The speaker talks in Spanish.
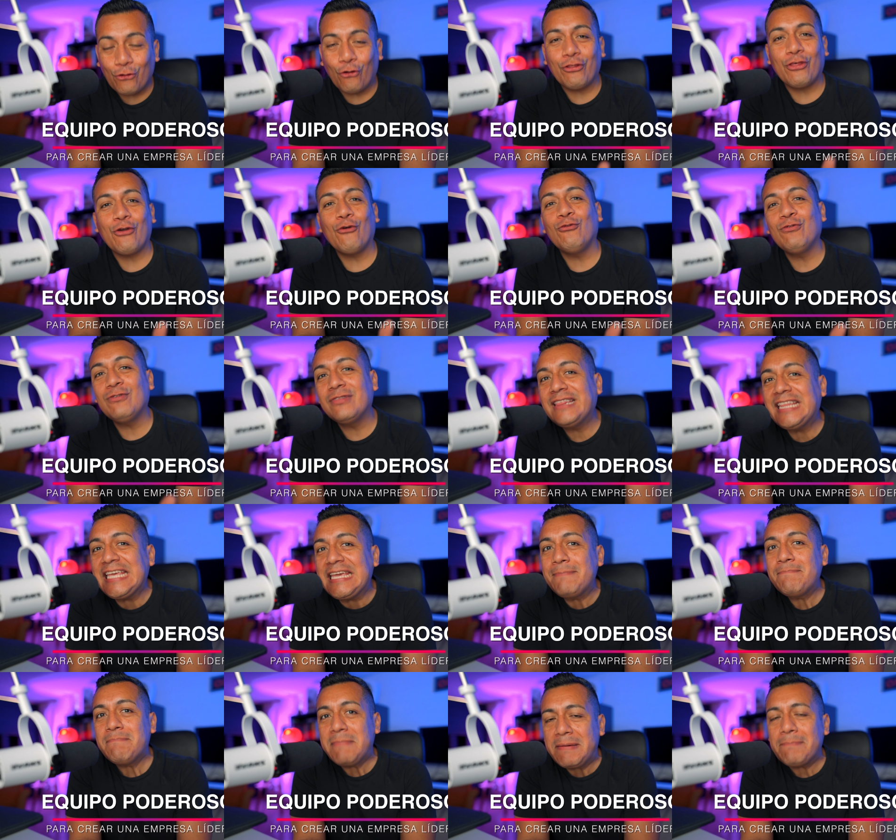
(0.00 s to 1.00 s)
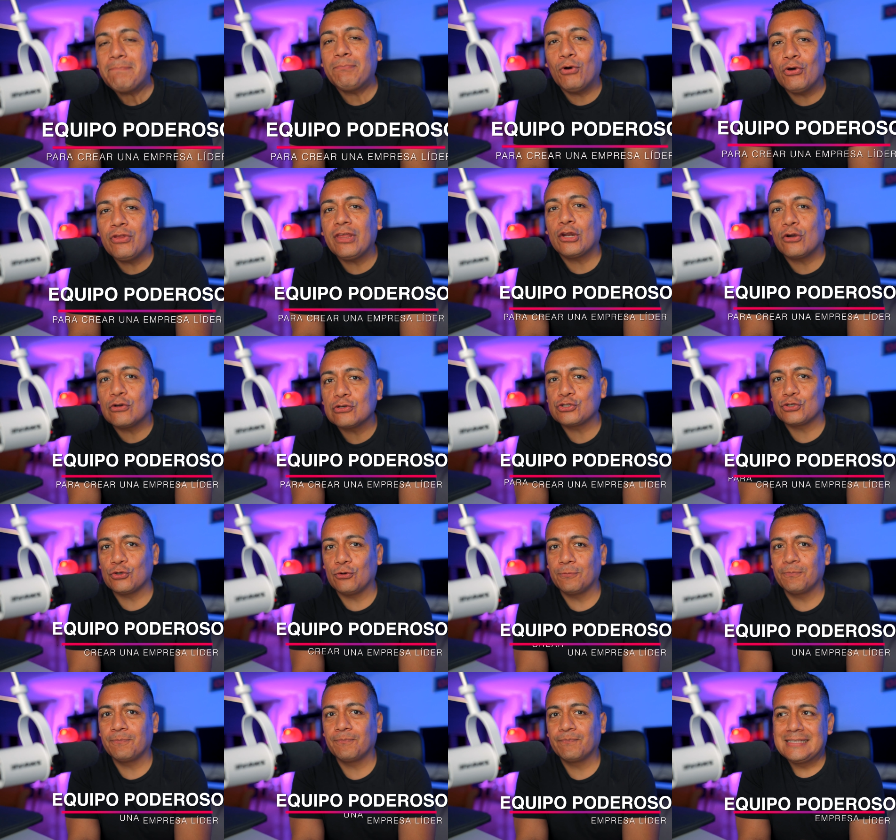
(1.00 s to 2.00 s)
de un team
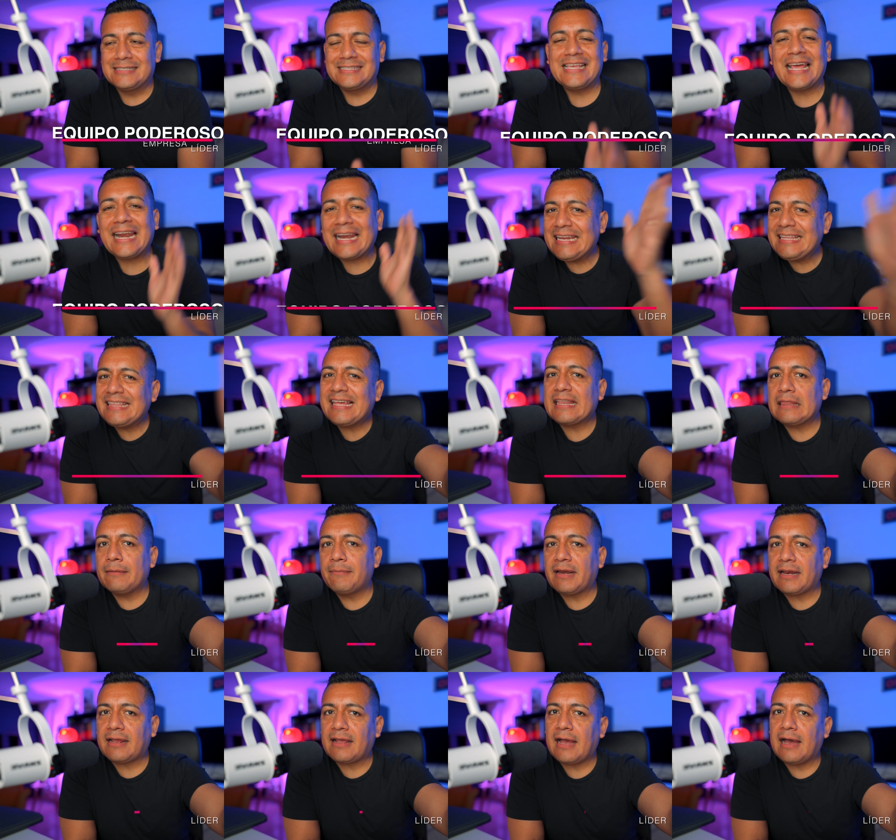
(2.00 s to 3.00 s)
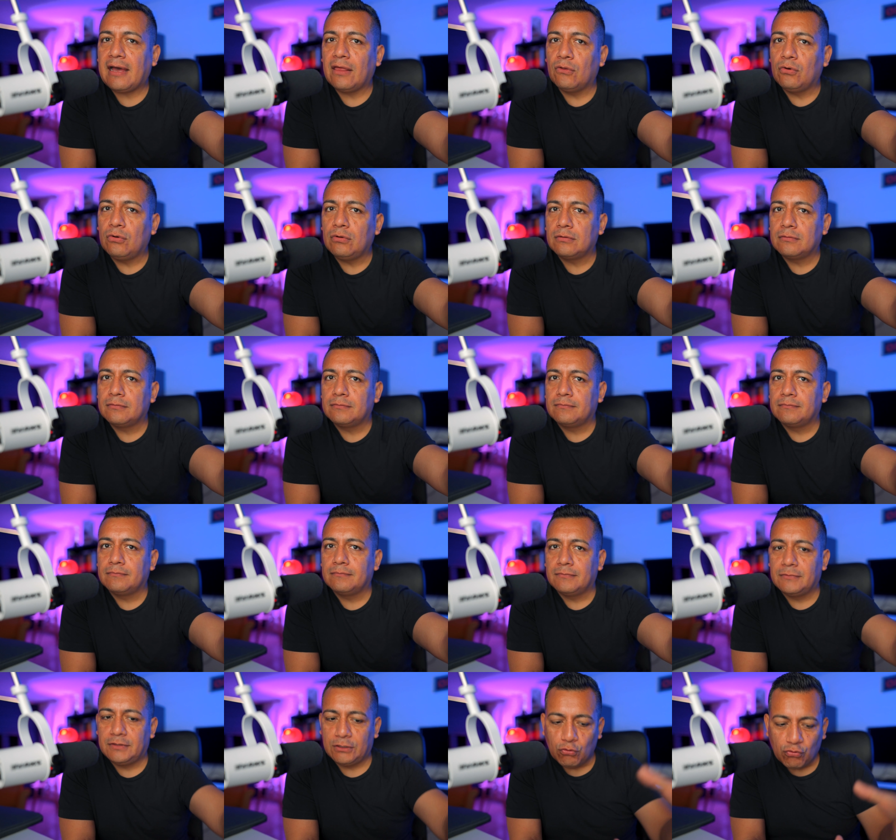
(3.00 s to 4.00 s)
poderoso ser líder de mercado,
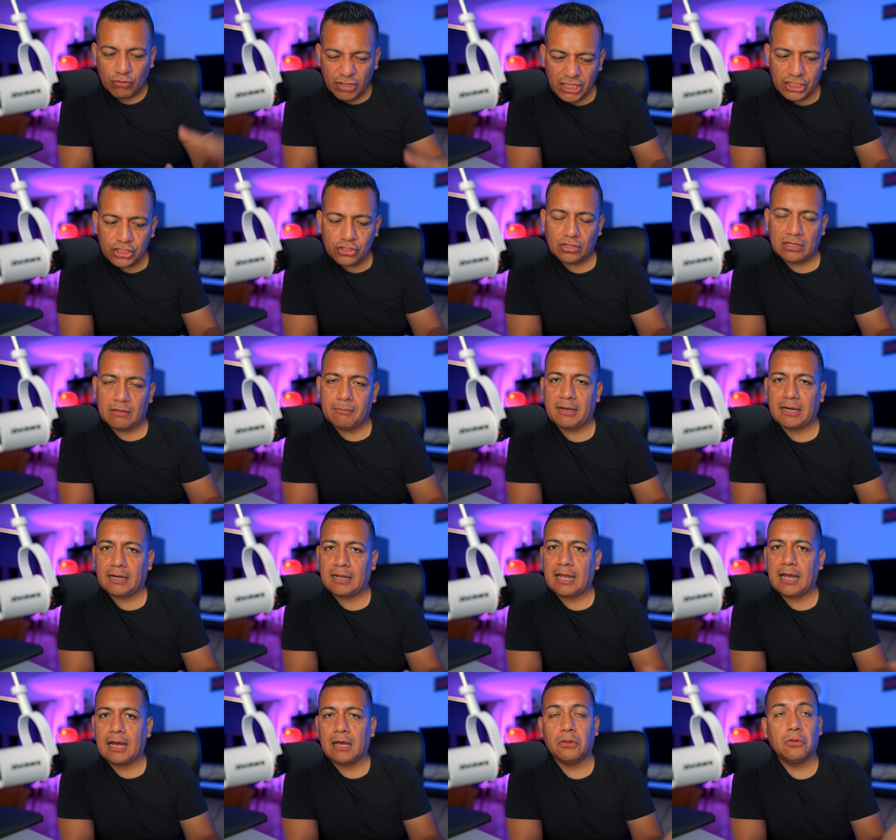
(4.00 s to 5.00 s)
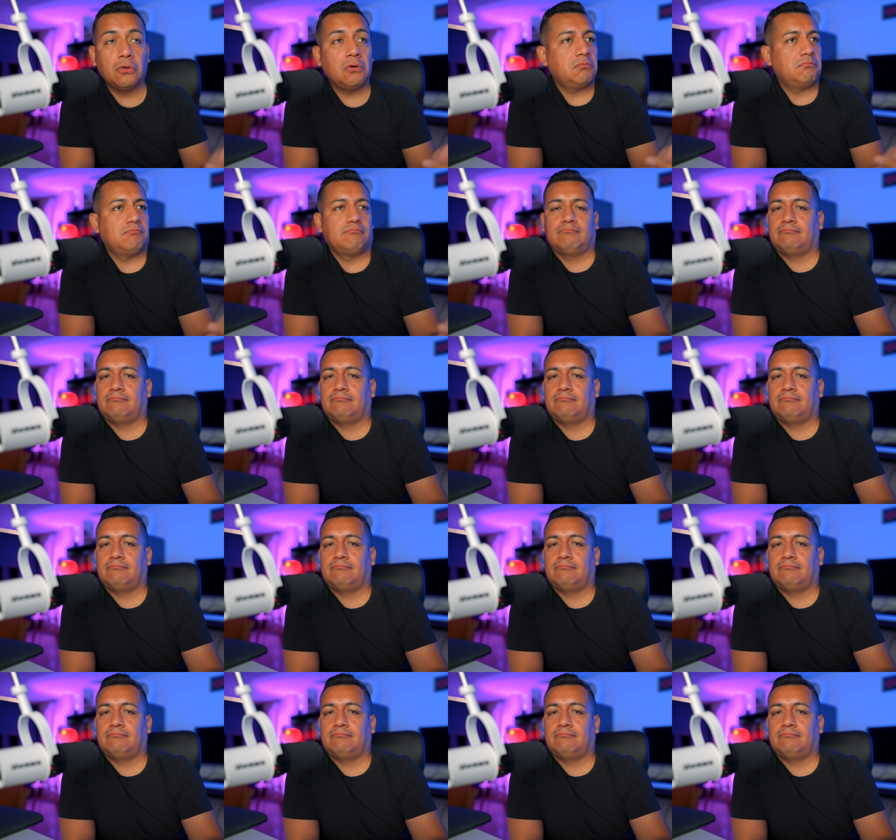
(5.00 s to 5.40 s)
de un nicho de mercado,